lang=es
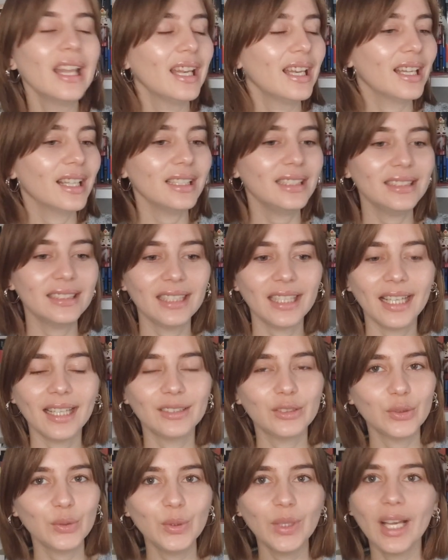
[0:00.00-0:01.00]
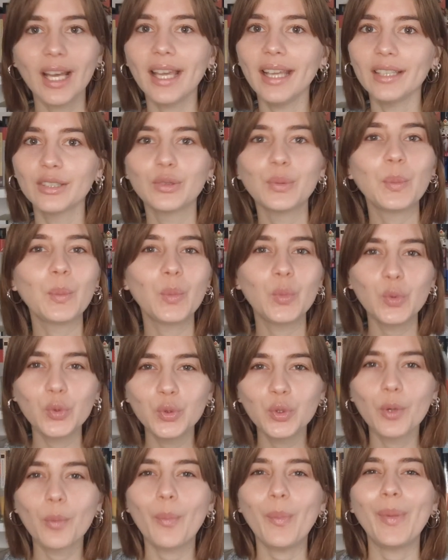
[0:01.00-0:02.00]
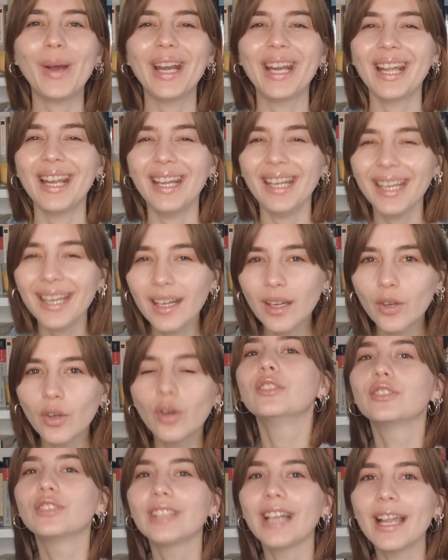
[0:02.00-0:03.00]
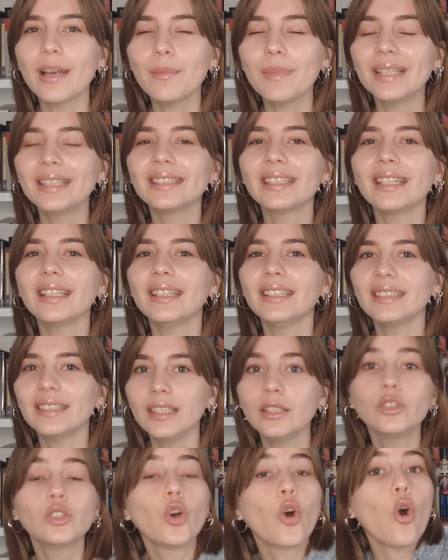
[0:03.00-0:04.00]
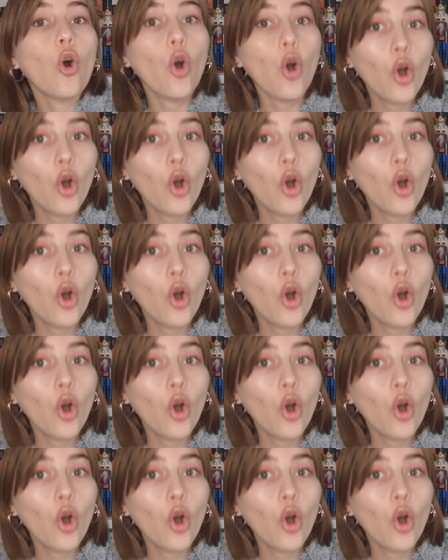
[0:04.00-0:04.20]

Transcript: La literatura es un mundo paralelo totalmente distinto